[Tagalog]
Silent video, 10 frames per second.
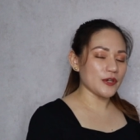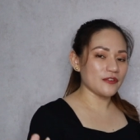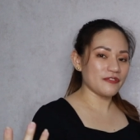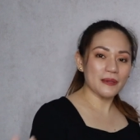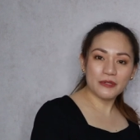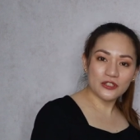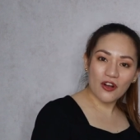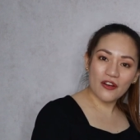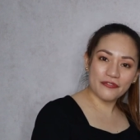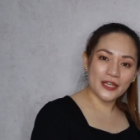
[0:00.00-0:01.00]
your favorite
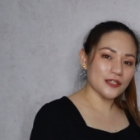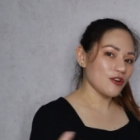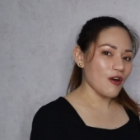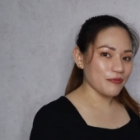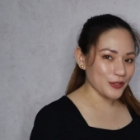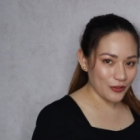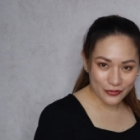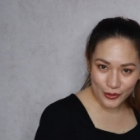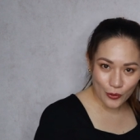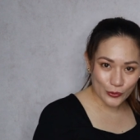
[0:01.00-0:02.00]
coffee at the comfort of
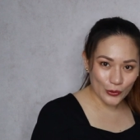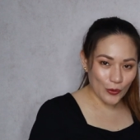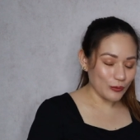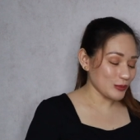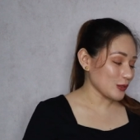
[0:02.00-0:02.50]
your own home.